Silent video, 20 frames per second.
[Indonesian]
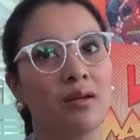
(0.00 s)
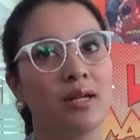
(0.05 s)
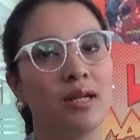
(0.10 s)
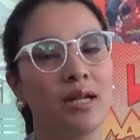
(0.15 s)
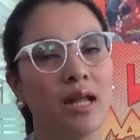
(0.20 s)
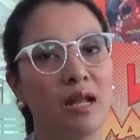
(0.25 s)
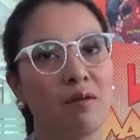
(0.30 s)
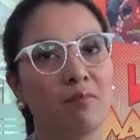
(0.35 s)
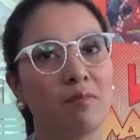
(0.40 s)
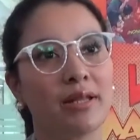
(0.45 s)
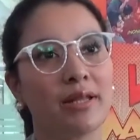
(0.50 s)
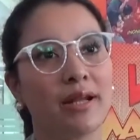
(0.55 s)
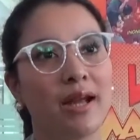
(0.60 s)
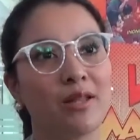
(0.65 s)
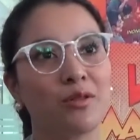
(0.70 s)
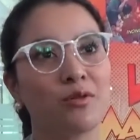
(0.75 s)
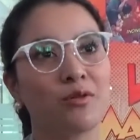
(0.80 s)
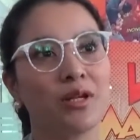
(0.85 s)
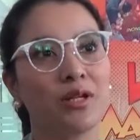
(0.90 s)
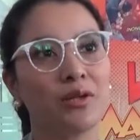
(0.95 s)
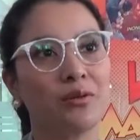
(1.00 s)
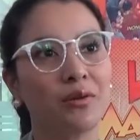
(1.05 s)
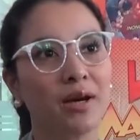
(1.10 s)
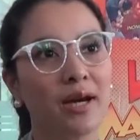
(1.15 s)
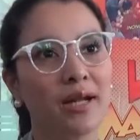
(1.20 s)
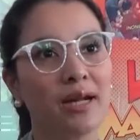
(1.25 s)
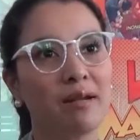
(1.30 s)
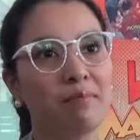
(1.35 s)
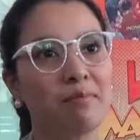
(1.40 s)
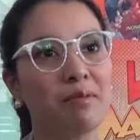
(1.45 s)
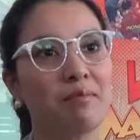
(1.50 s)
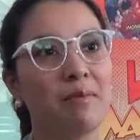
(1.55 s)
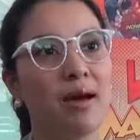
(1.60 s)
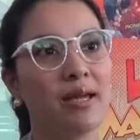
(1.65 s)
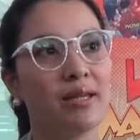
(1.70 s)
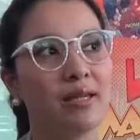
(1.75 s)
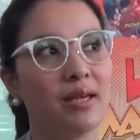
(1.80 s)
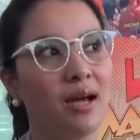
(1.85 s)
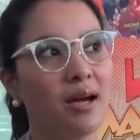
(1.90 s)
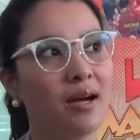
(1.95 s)
di dalam literatur itu kan lebih
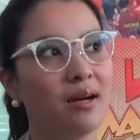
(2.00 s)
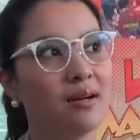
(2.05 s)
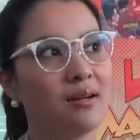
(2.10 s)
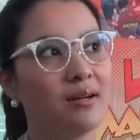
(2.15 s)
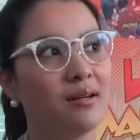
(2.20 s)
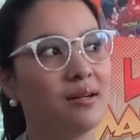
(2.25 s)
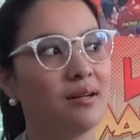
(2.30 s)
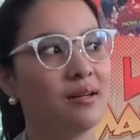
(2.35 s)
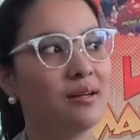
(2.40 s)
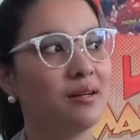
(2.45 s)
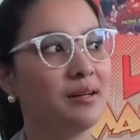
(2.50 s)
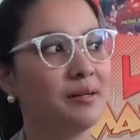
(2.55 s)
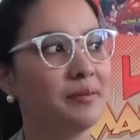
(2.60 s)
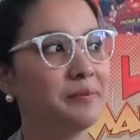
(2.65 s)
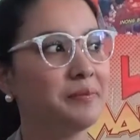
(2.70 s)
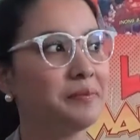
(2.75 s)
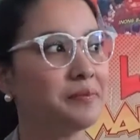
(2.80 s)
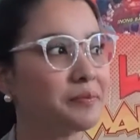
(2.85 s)
banyak eh,